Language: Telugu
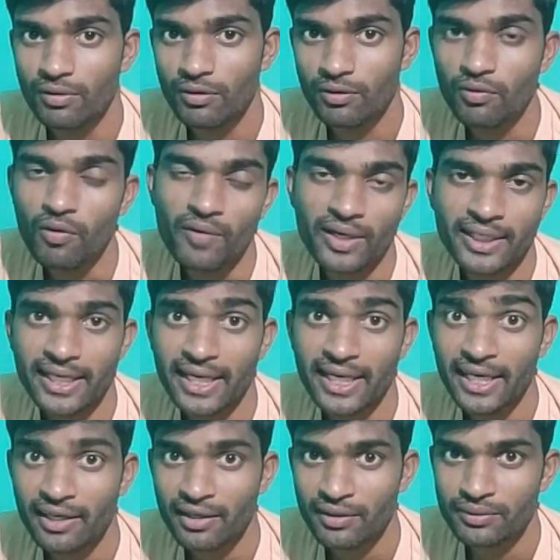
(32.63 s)
ఓవర్
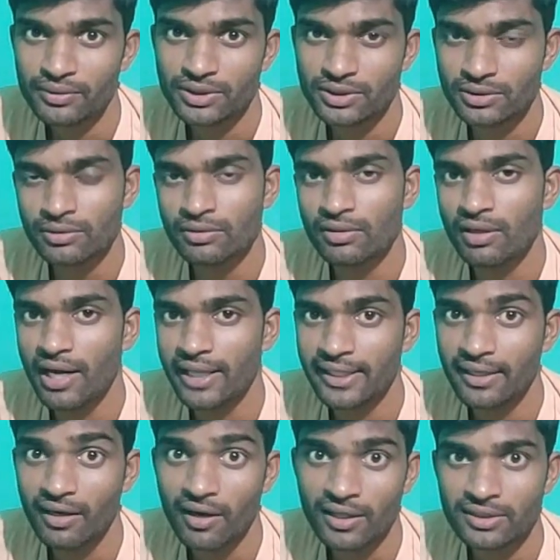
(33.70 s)
ట్రేడింగ్ అనుకోవచ్చు అది
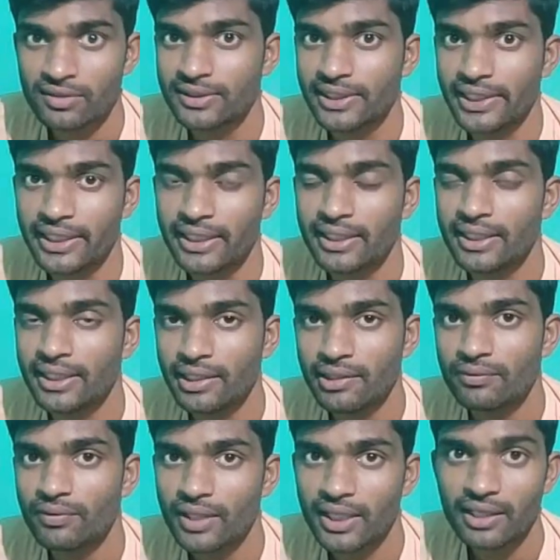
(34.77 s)
లాస్ట్లో జరిగింది
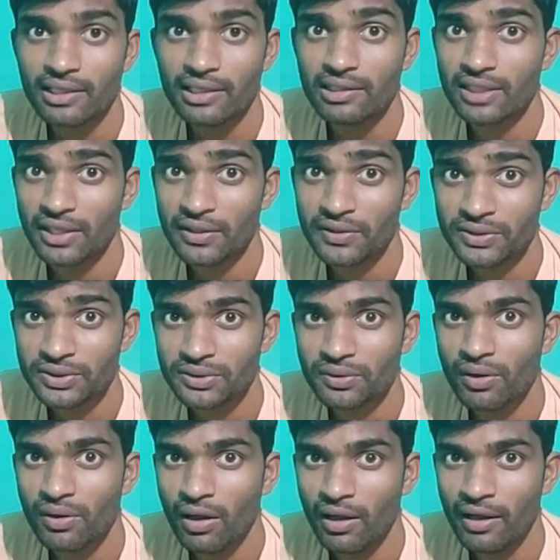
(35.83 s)
ఓకేనా ఈరోజు
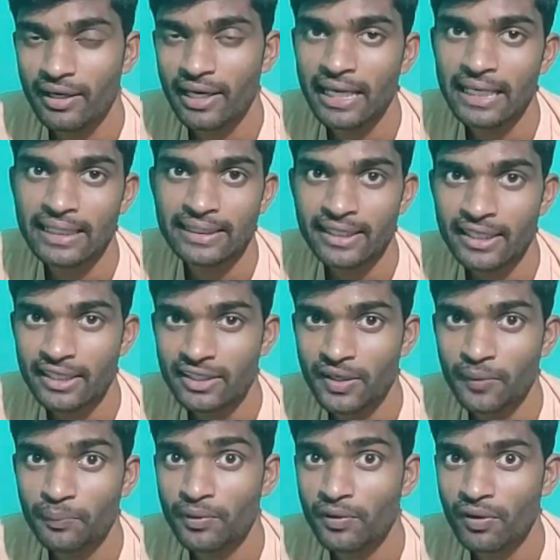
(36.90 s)
నేనైతే
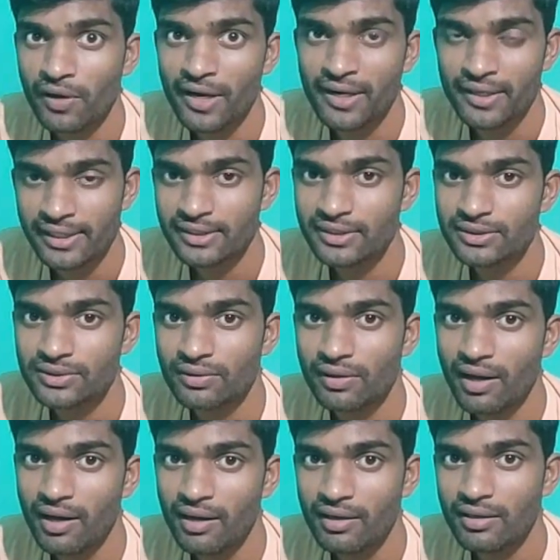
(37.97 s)
క్రిప్టోలో ఎంట్రీ
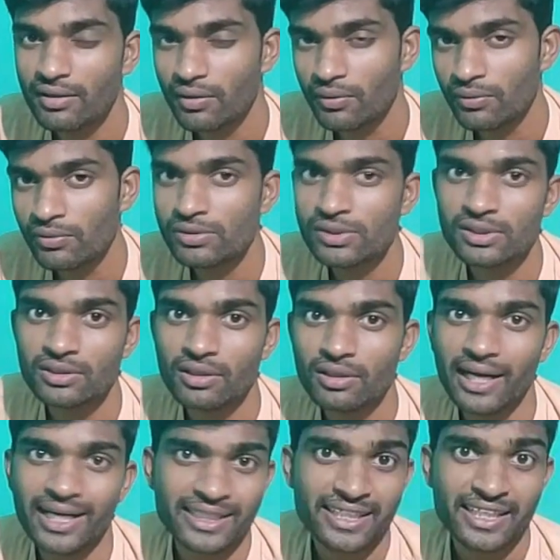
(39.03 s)
తీసుకున్నా రూల్స్
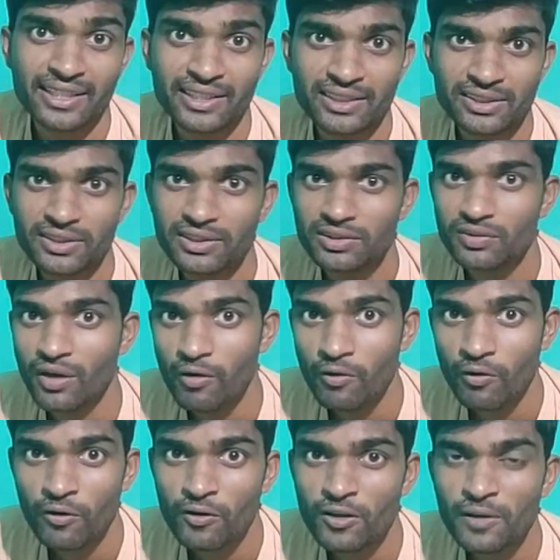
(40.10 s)
కరెక్ట్ ఎంట్రీ తీసుకున్నా
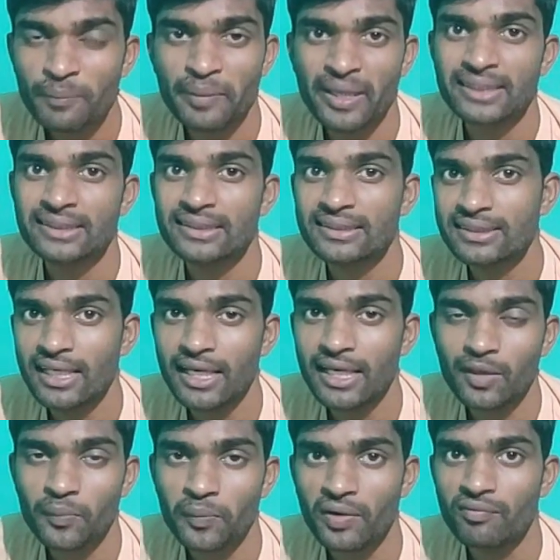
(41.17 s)
ఓన్లీ పేషెన్సీ
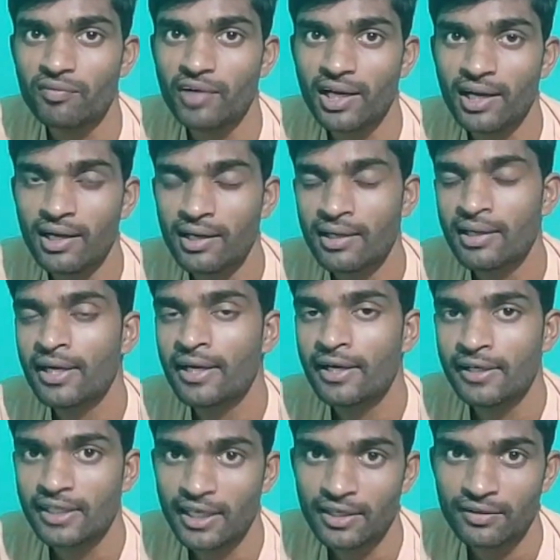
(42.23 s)
లేకపోవడం వల్ల
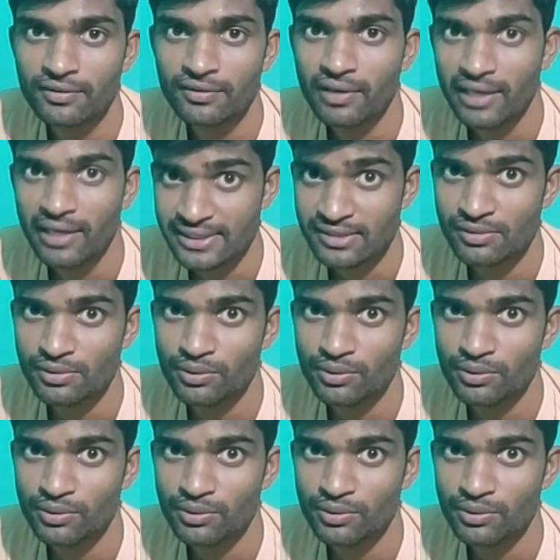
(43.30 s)
నేను లాస్ట్లో